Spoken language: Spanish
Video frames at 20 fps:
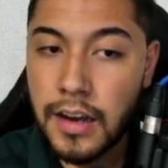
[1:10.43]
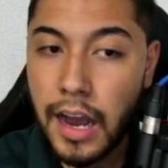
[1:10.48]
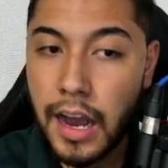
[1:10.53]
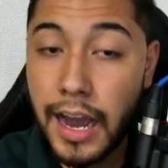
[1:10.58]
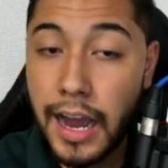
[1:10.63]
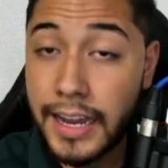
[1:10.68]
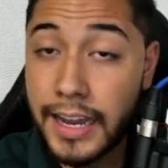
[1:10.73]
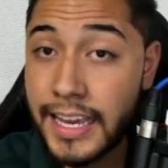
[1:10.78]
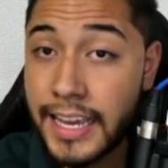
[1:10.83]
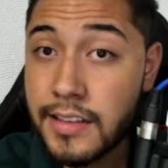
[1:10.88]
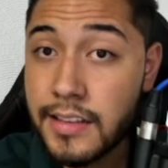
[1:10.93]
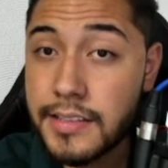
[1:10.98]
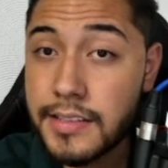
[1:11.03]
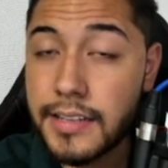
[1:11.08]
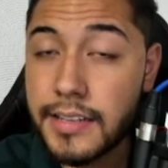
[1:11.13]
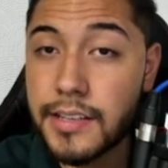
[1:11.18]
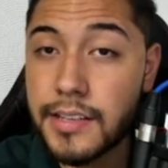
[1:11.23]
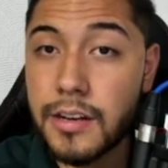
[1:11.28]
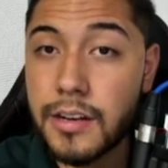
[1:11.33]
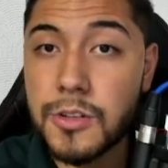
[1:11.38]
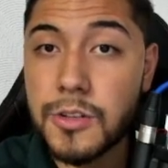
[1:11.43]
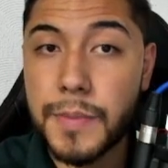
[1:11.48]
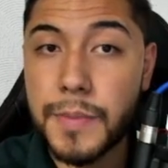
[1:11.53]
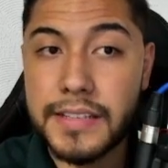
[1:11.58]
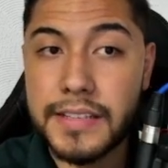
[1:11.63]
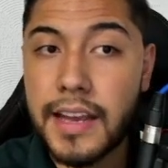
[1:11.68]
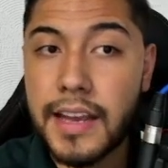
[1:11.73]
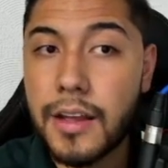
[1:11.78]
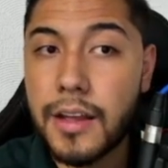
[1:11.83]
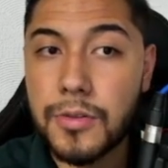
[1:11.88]
a que en sexenios
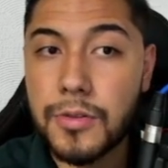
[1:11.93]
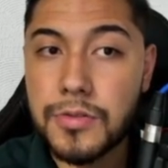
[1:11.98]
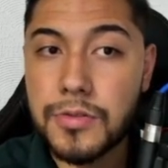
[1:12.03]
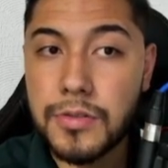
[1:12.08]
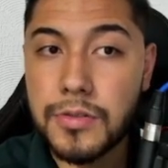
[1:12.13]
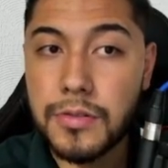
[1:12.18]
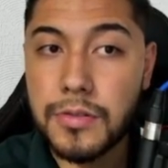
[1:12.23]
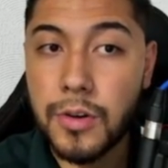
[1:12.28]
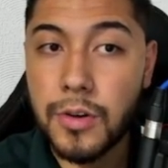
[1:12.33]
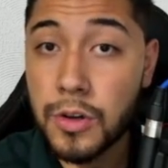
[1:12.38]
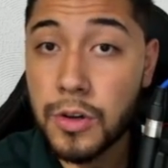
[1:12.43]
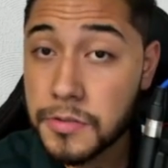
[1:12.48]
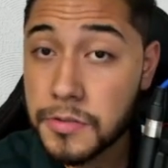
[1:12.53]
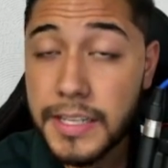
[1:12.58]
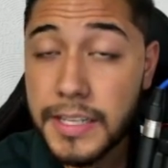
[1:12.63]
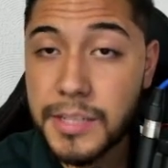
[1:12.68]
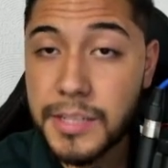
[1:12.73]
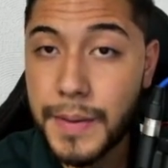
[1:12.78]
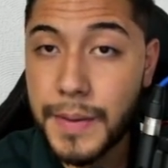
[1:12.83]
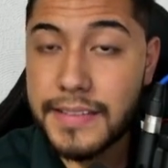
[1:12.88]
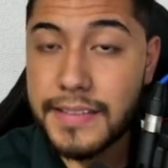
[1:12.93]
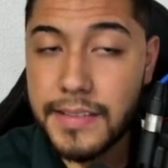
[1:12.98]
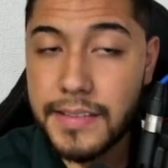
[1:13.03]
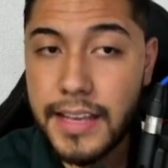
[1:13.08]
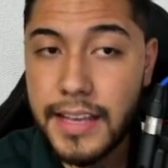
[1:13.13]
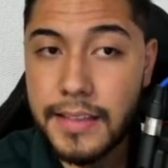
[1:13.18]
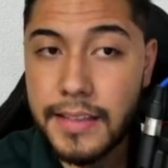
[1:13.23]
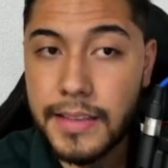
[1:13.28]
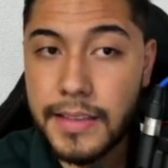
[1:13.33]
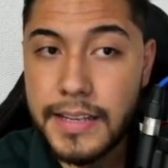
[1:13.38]
pasados los
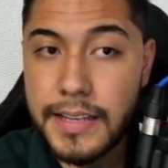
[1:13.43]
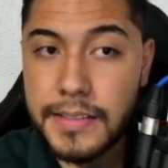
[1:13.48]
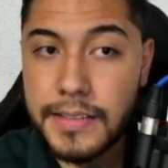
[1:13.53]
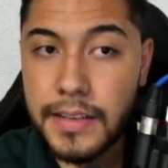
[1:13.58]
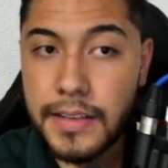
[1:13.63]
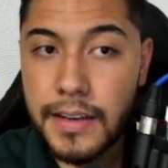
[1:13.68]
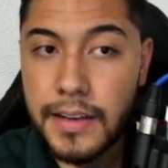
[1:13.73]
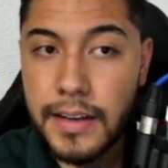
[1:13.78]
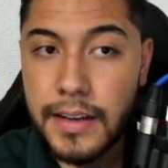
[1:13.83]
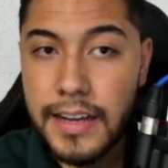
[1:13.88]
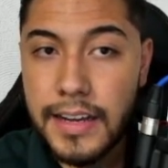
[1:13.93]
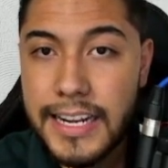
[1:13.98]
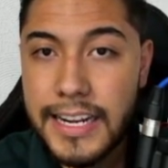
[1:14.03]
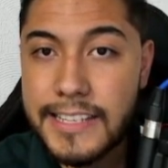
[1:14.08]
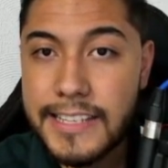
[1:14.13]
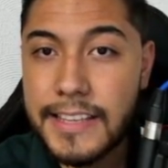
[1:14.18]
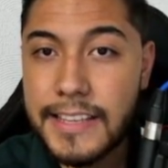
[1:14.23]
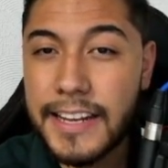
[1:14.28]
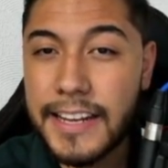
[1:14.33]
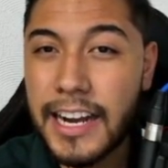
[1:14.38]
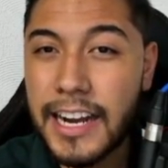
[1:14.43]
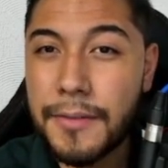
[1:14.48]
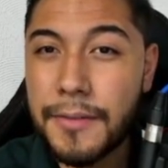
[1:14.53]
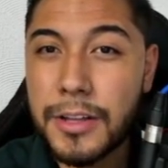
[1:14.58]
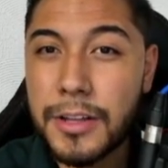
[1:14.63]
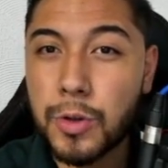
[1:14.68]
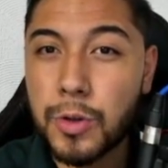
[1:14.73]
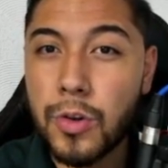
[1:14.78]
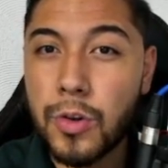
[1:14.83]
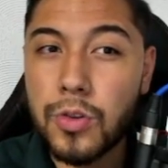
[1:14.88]
expresidentes les
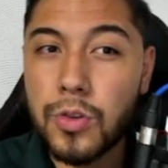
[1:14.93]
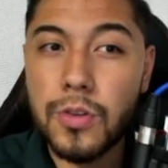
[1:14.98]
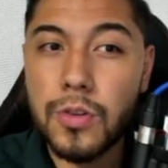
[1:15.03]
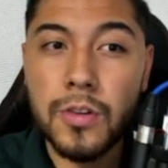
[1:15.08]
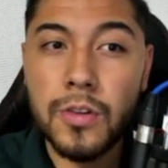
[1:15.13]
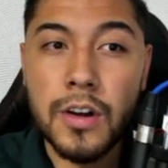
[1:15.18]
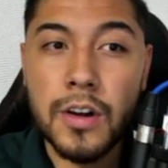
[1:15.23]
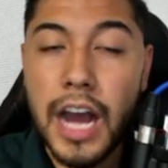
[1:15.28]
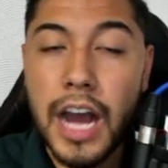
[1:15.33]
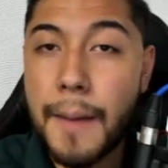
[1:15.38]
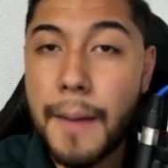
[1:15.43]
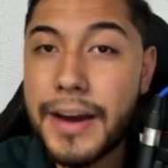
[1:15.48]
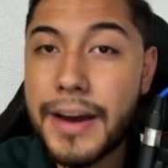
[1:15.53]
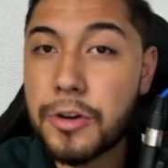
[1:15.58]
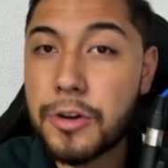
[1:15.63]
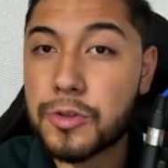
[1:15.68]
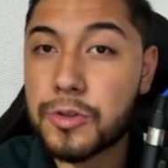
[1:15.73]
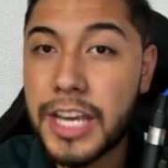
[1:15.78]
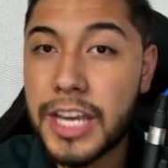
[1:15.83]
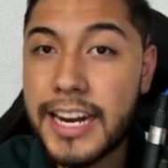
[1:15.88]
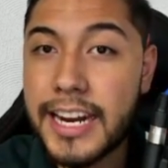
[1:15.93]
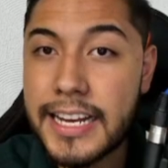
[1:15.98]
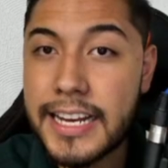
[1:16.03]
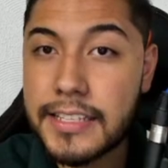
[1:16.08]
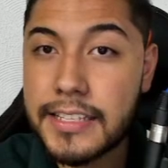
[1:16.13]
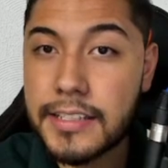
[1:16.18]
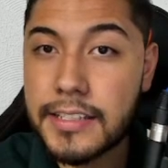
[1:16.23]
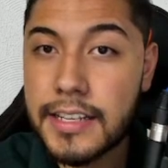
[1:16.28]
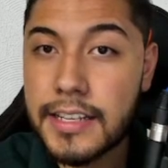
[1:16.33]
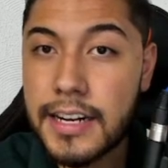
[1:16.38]
entregaban todo a manos
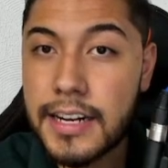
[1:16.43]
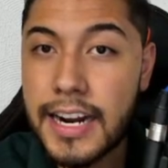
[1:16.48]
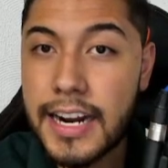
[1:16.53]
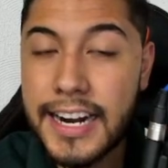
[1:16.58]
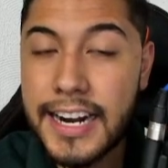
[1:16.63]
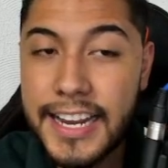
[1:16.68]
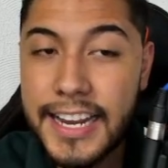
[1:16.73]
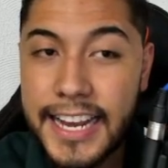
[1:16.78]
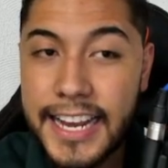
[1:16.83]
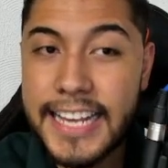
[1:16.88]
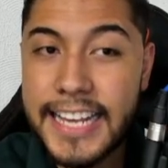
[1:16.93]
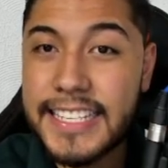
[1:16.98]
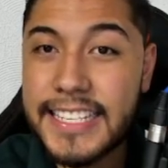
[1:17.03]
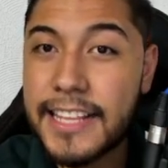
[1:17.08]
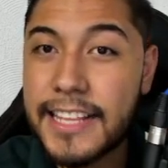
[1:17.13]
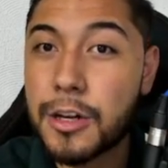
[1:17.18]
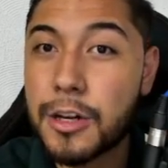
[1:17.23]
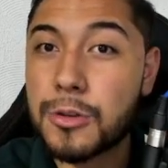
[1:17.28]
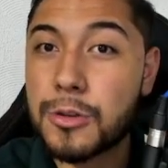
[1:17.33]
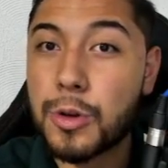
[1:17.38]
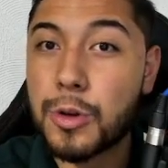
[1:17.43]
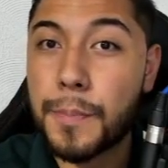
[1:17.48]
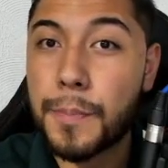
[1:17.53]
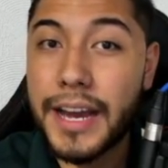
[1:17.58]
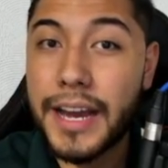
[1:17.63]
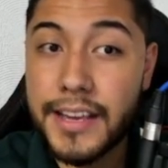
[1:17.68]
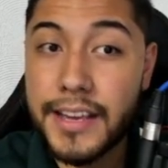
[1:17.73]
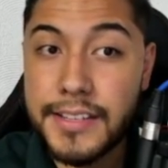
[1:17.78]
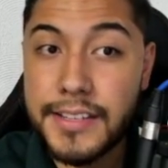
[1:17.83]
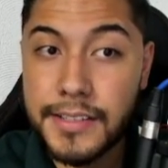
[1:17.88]
llenas, la riqueza de nuestro
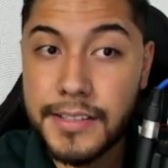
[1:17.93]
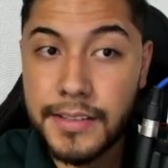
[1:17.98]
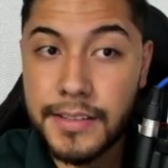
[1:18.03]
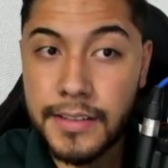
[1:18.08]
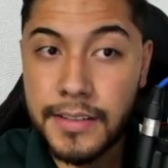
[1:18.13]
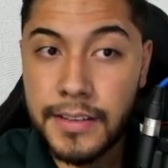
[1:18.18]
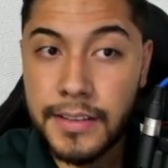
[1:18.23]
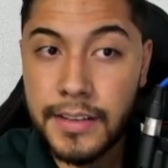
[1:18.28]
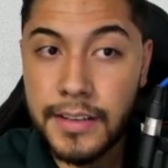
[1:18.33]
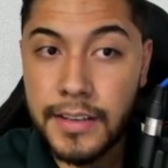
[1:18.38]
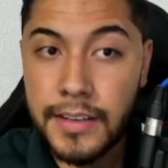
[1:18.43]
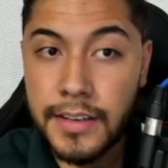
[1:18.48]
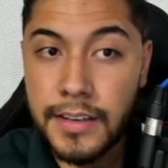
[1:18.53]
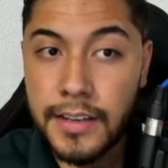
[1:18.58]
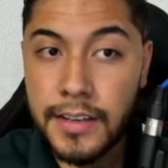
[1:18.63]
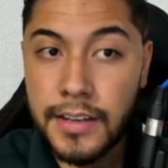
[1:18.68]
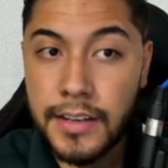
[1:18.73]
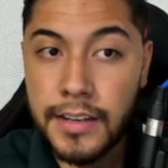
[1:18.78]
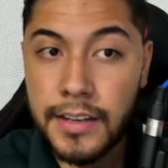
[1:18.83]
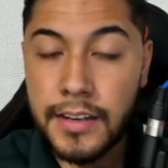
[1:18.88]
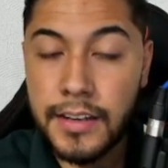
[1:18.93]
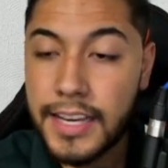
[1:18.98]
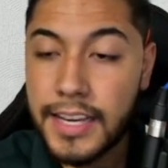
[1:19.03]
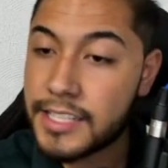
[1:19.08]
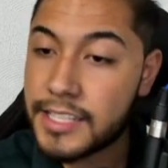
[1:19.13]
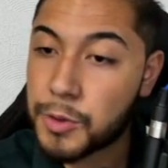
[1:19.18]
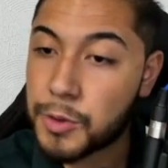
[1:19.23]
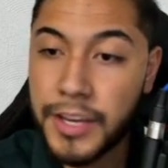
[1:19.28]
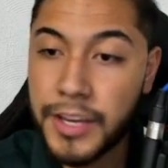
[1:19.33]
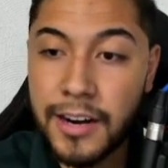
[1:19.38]
país.
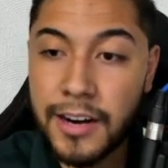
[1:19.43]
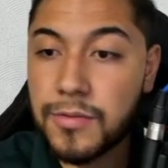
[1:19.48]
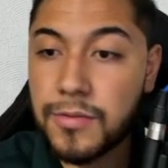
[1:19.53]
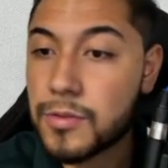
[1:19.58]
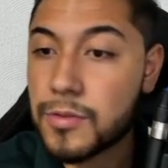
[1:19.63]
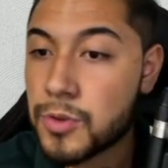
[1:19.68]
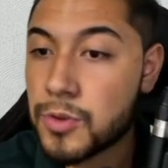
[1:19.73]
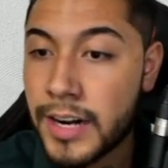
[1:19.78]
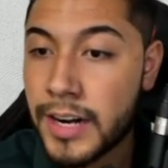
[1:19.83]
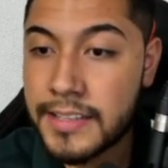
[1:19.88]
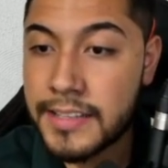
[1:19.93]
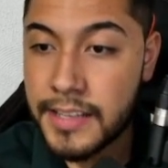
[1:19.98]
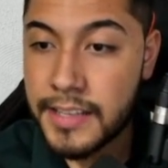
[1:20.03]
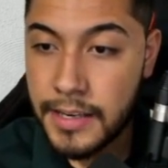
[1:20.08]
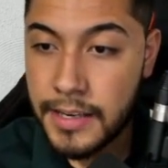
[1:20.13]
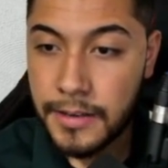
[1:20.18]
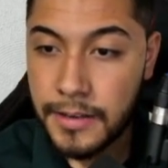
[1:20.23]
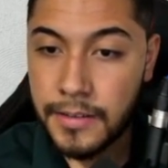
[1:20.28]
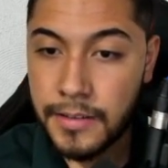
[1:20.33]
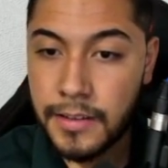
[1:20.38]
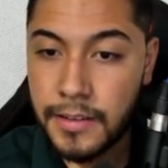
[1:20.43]
Esto ya no funciona así.